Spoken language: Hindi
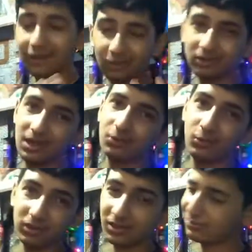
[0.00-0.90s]
बैट होता है
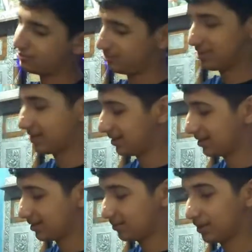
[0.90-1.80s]
वो अंदर घुस जाता
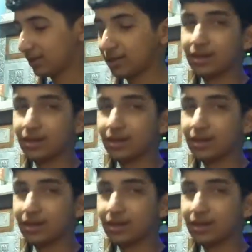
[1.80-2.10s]
है घर में